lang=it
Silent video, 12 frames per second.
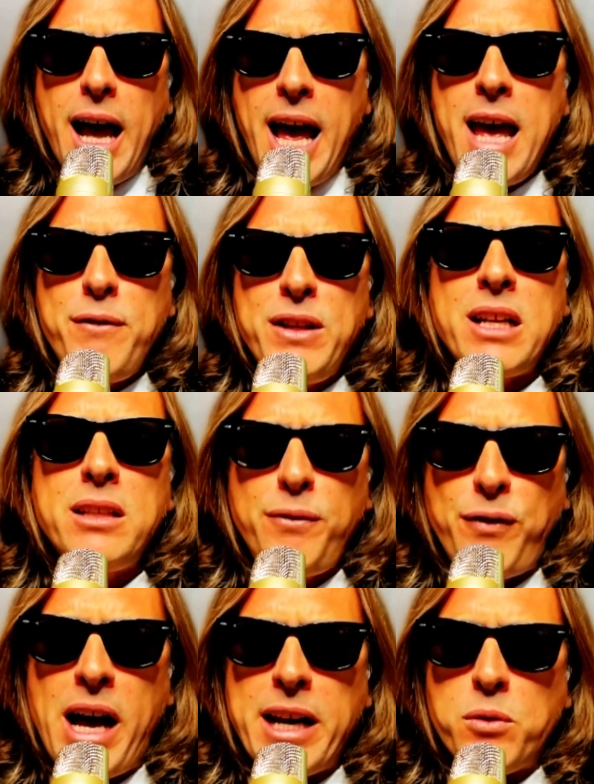evita di
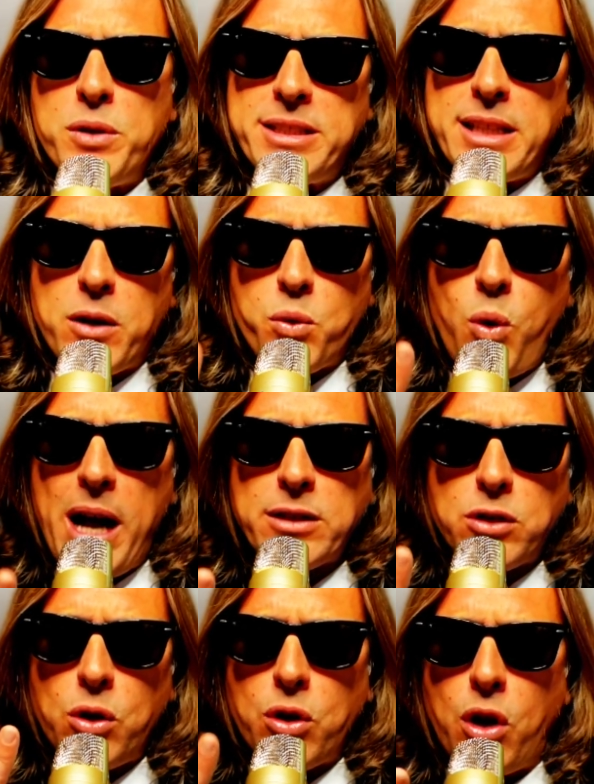fare queste
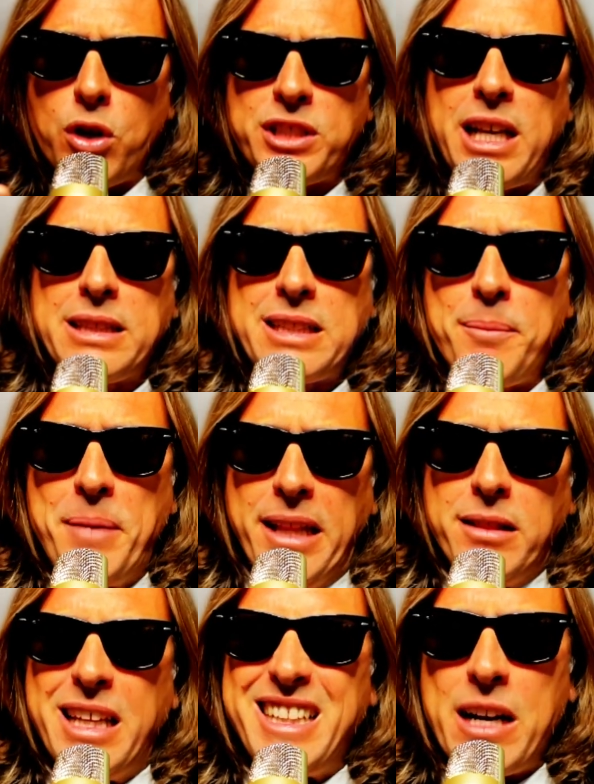quattro cose
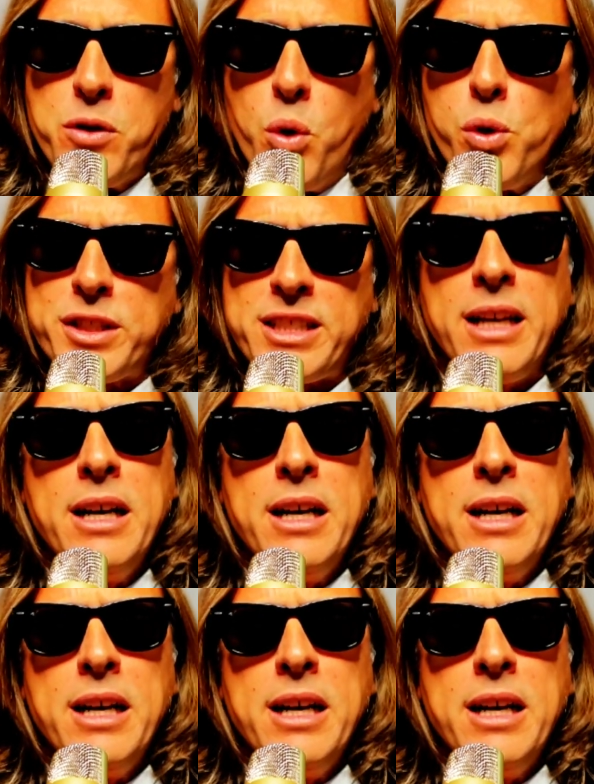altamente dannose